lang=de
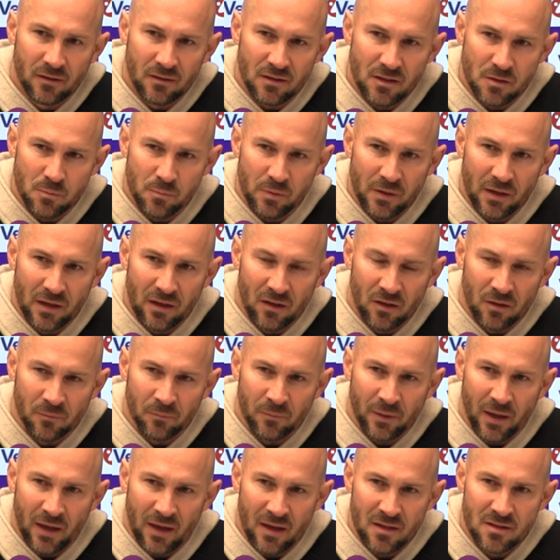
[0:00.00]
die Spieler
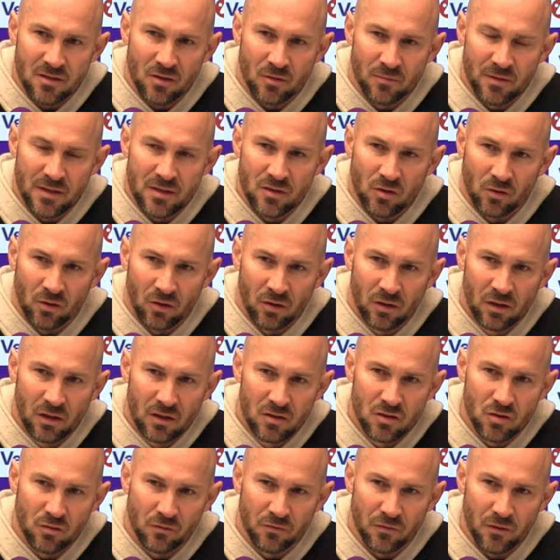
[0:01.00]
haben eh sowieso
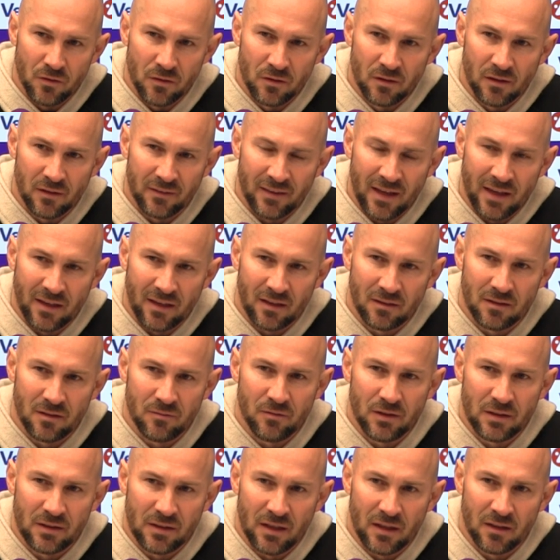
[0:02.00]
zu viel
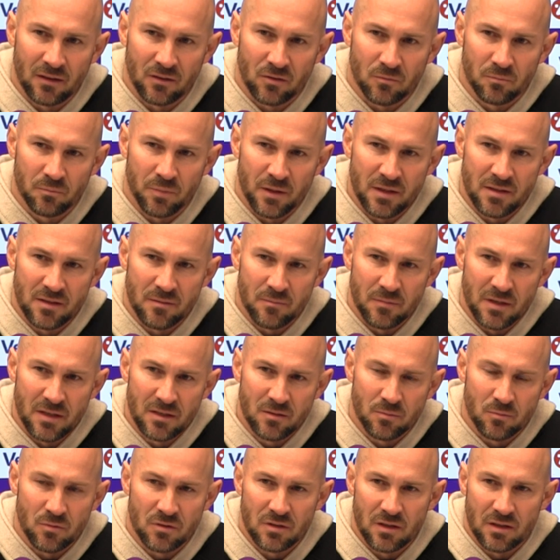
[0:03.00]
Negativität und
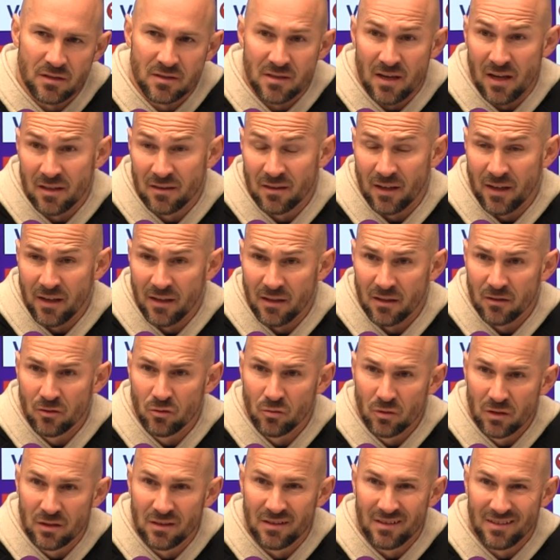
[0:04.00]
Pessimismus jetzt auch drinnen
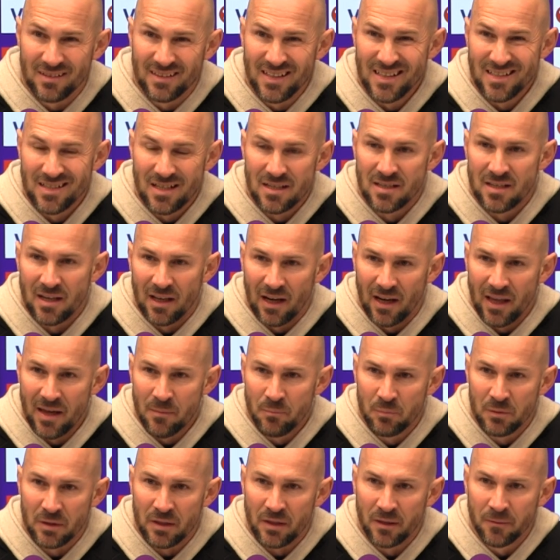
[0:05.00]
durch dieses
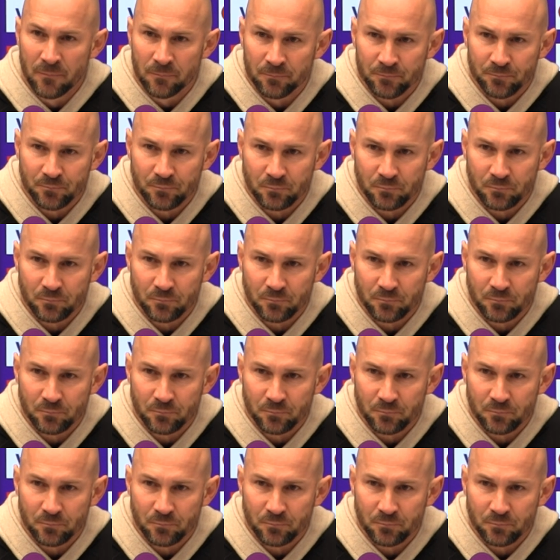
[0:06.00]
Erlebte,